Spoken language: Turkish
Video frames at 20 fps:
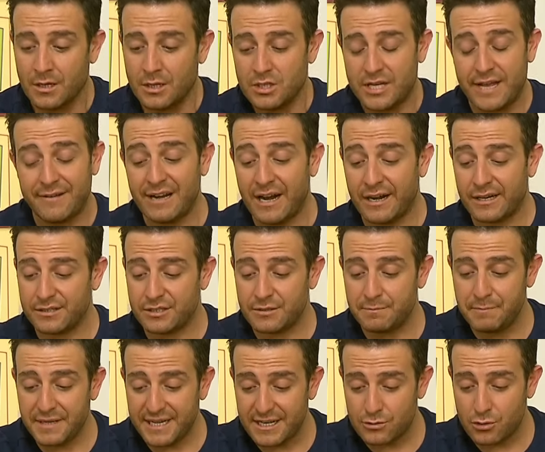Sevgili
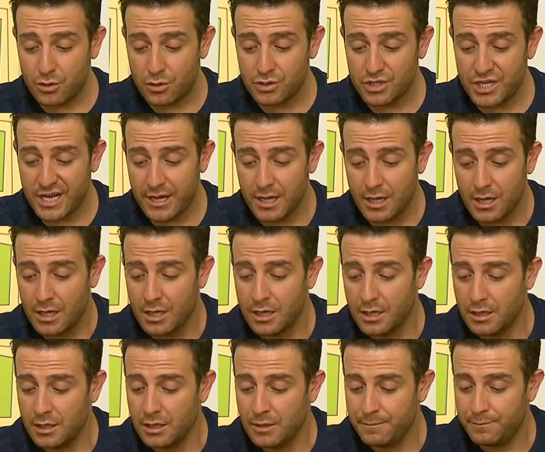arkadaşım biraz önce
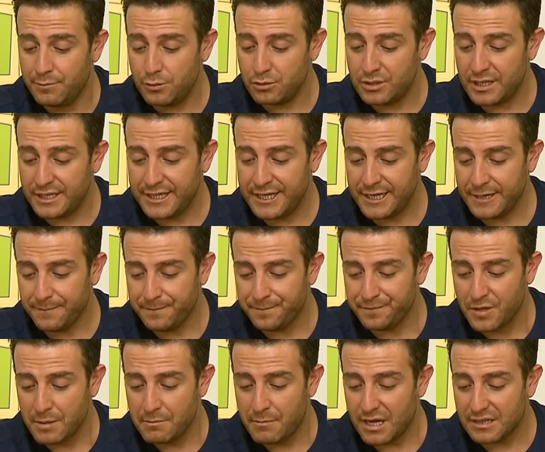buradaki
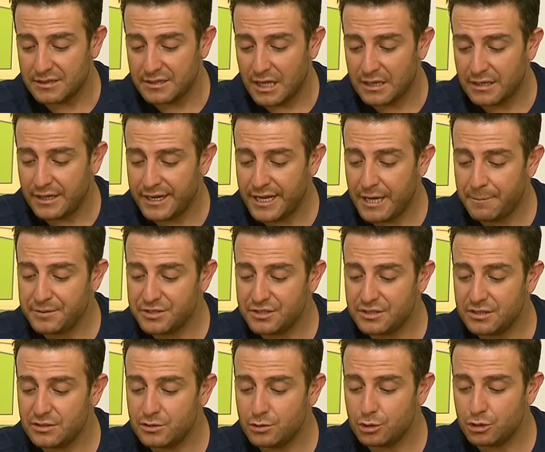mandallara
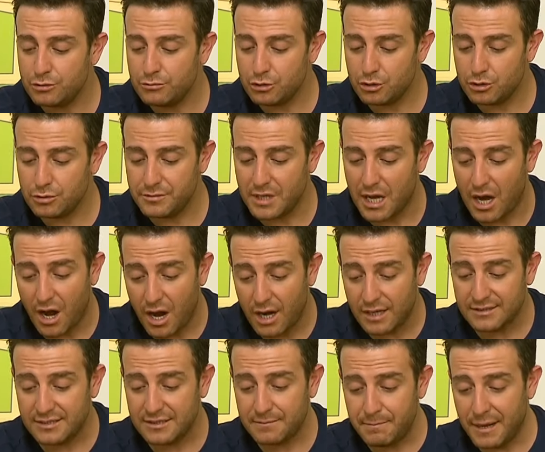yapıştırıcı sürmüştüm ya
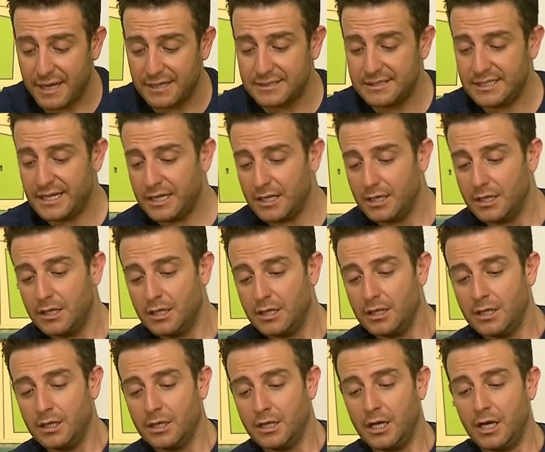artık bence
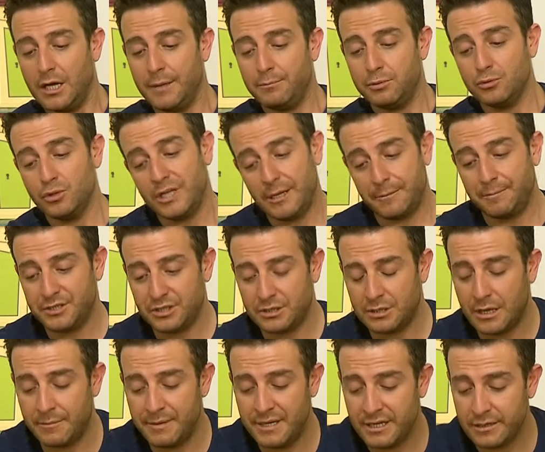bunu
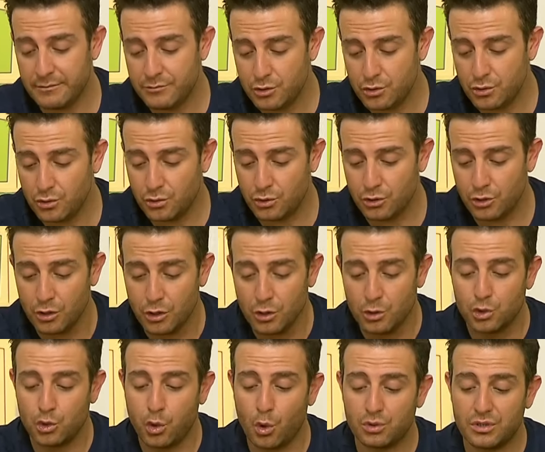yapıştırabilirim çünkü
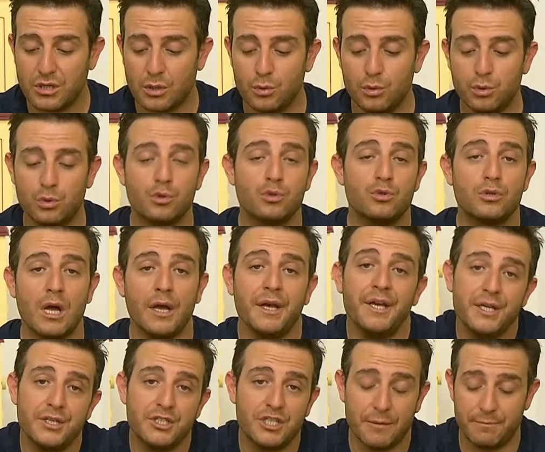çok da kurursa
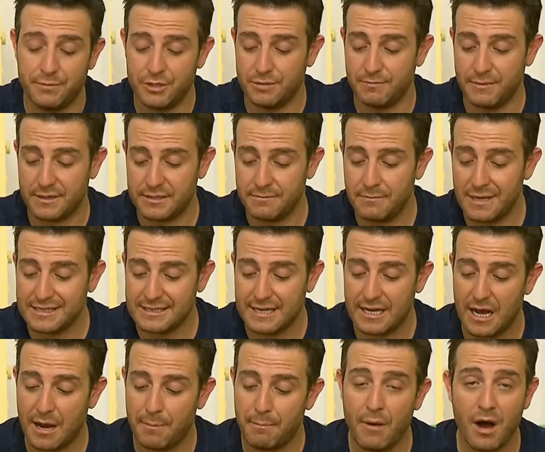hiç yapışmaz.
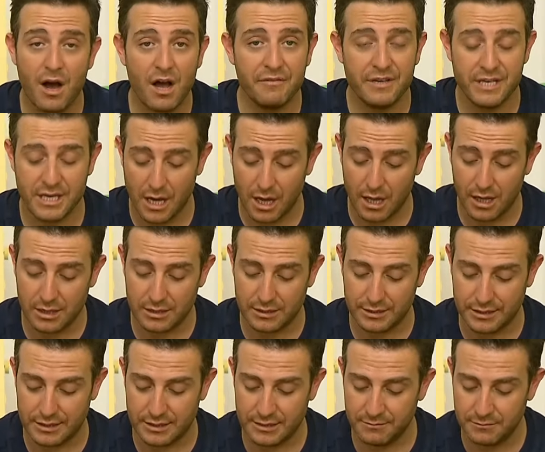Mesela maviyi
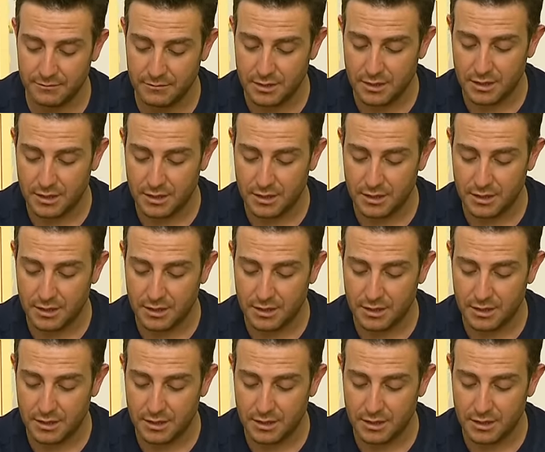aldım.